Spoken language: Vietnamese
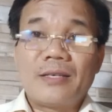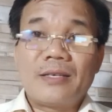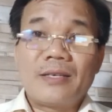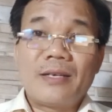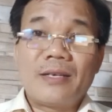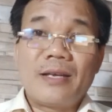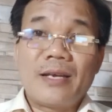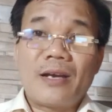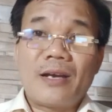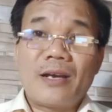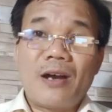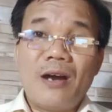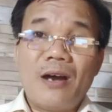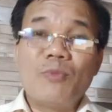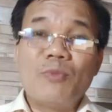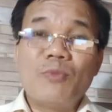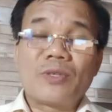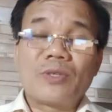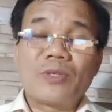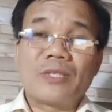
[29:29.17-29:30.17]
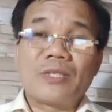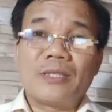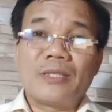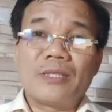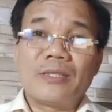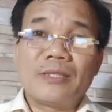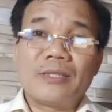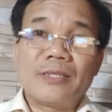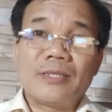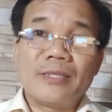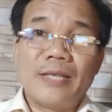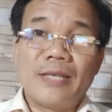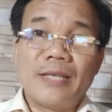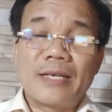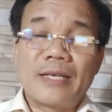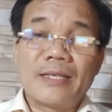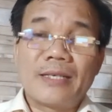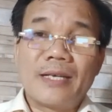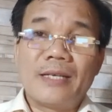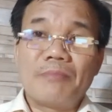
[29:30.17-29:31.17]
để có một cái sự
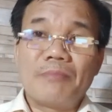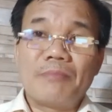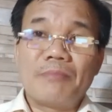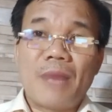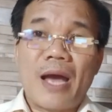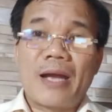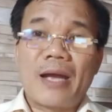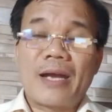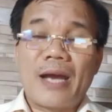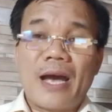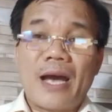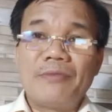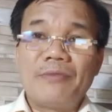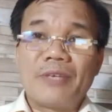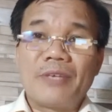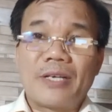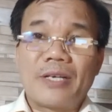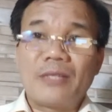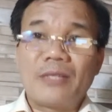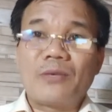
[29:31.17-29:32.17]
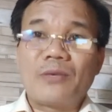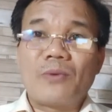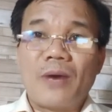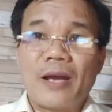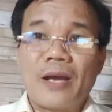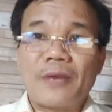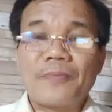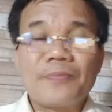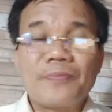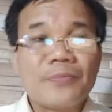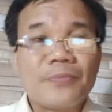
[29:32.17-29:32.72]
nhận định bàn cãi về khách quan.